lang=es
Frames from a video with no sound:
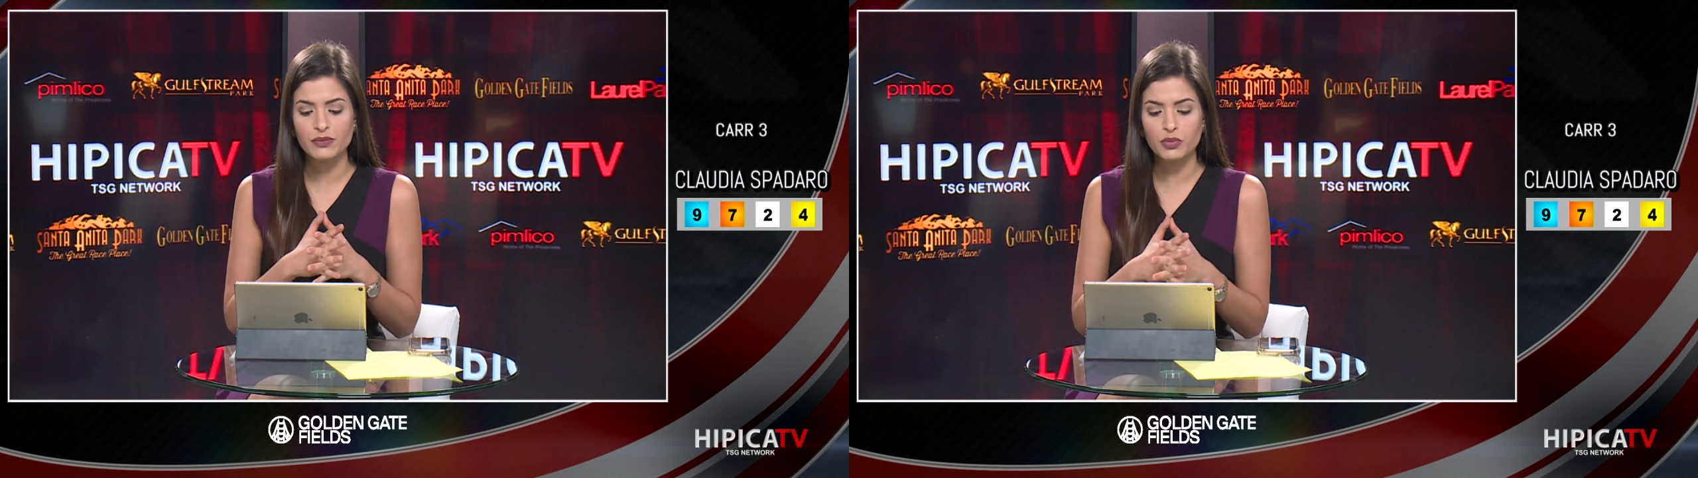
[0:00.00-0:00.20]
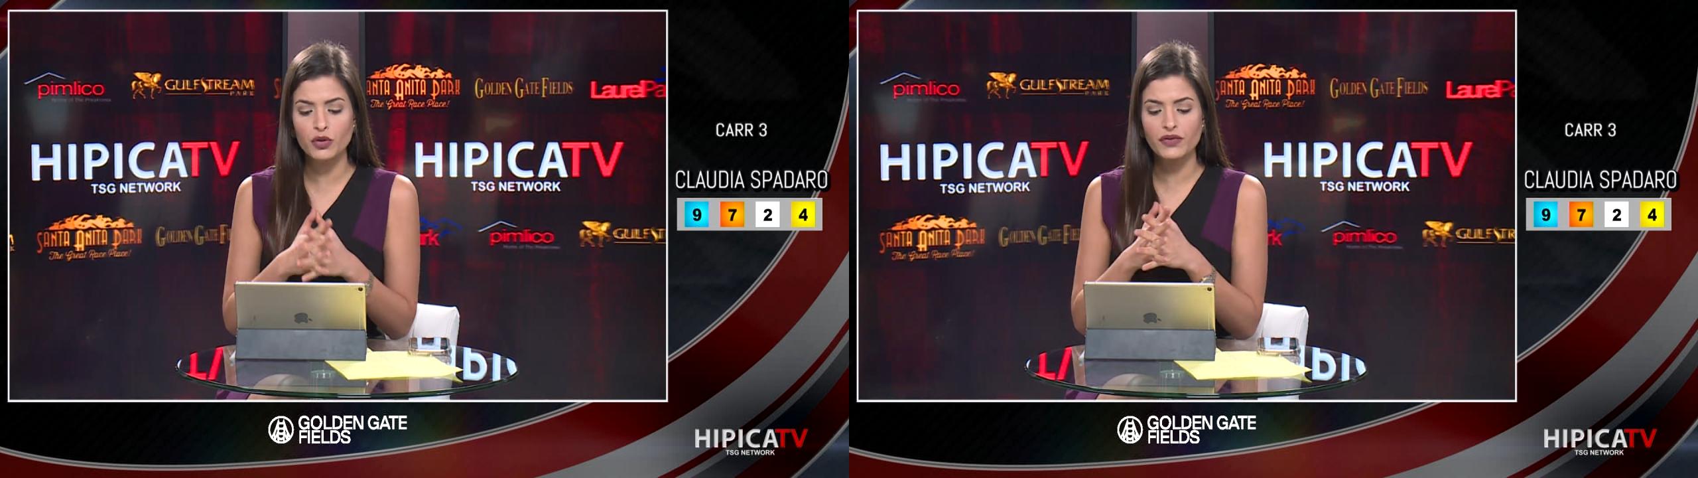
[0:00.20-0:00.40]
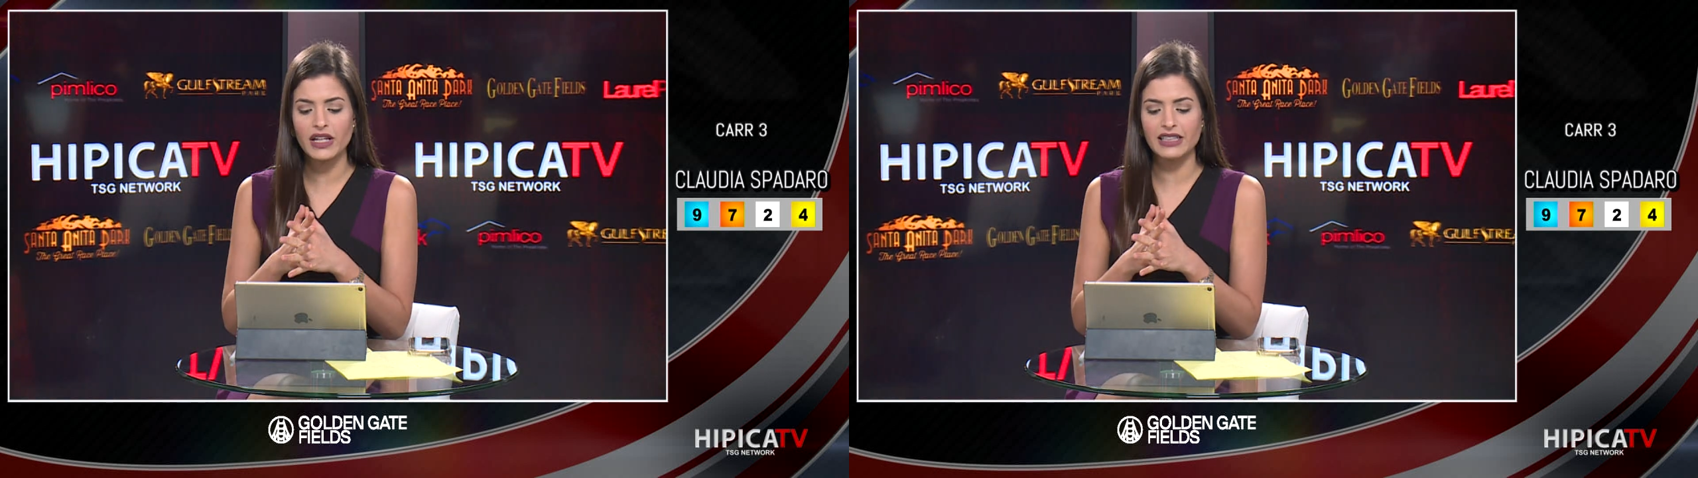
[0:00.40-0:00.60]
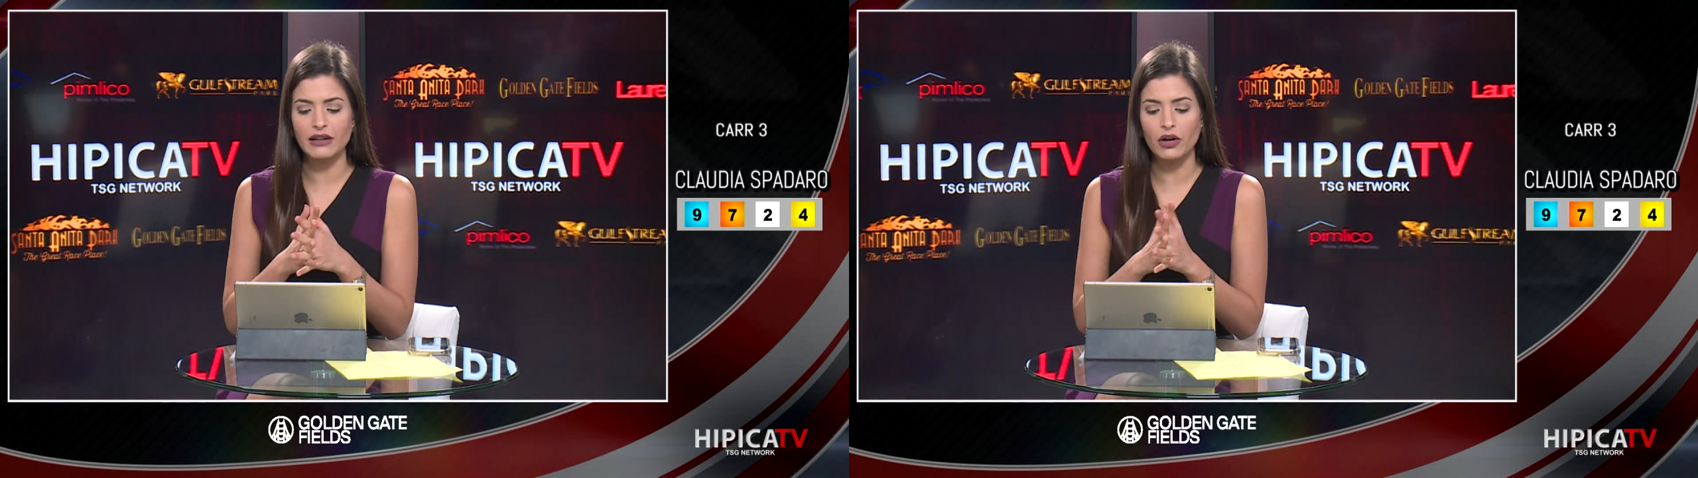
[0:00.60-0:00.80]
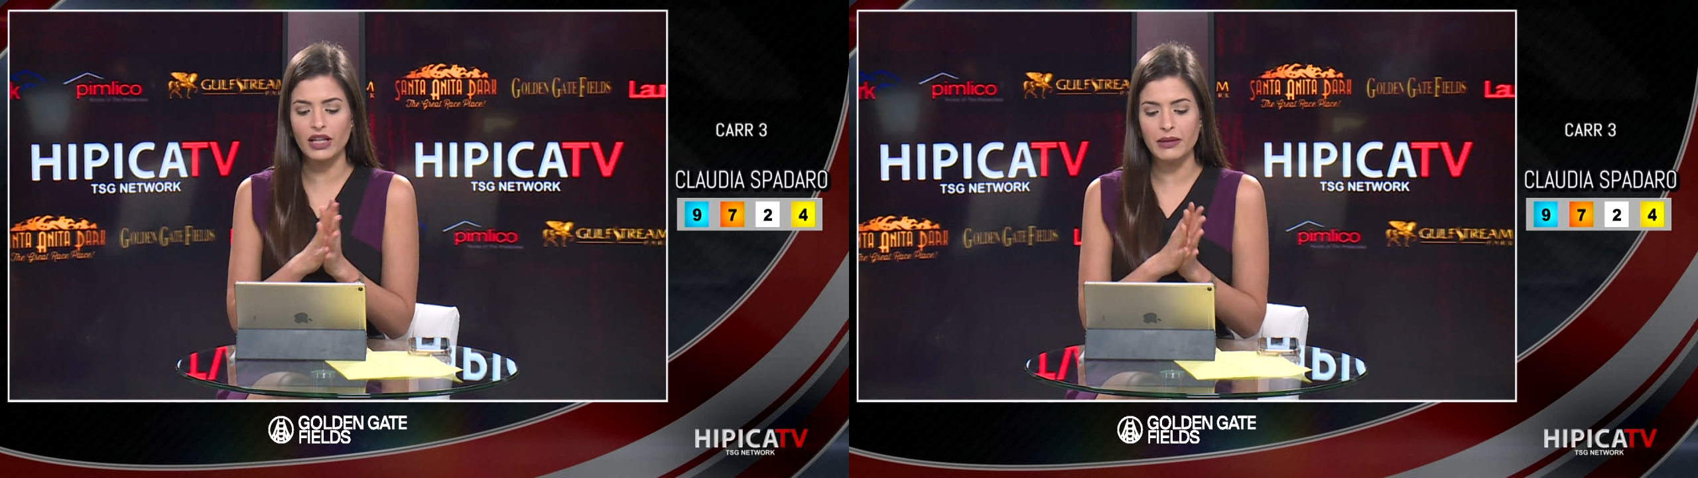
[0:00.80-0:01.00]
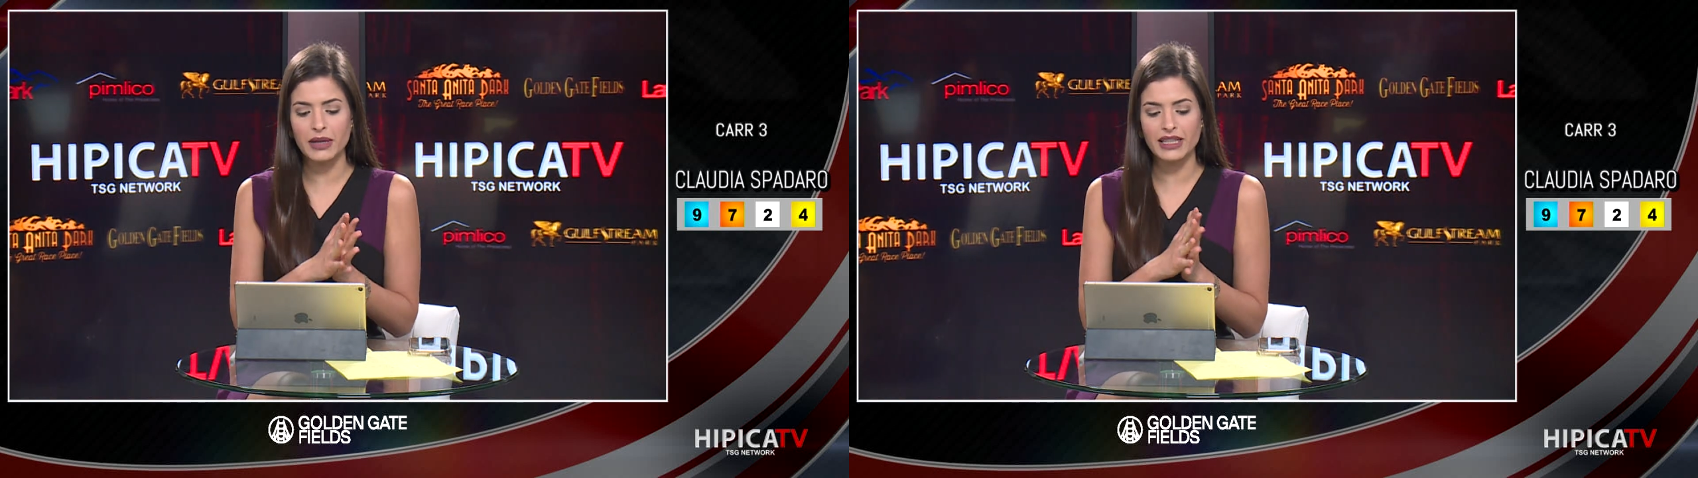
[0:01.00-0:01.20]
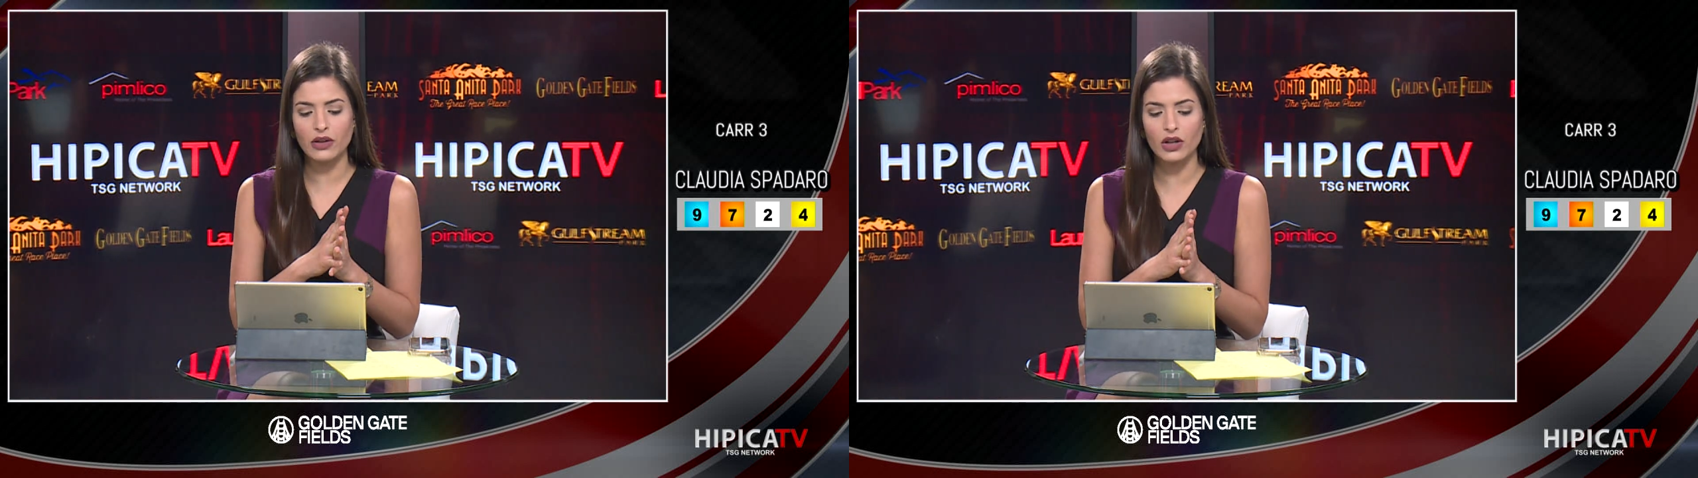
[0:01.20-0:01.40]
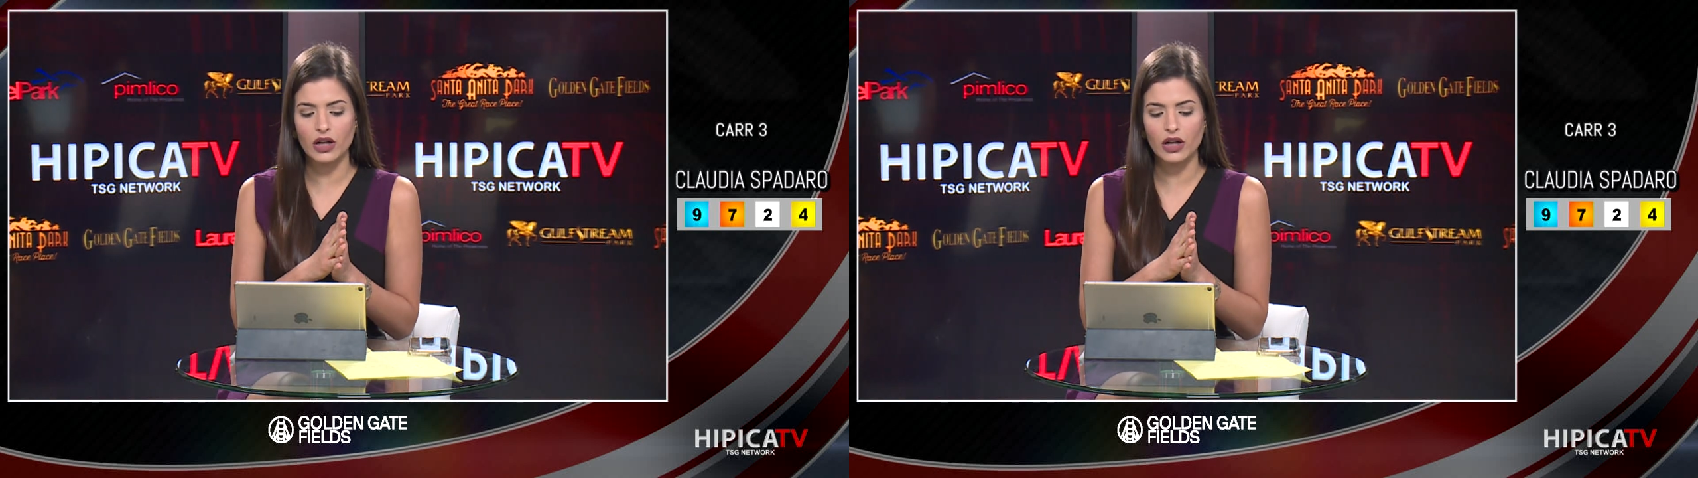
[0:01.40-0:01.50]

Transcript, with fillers: Proof del estable de Andy con la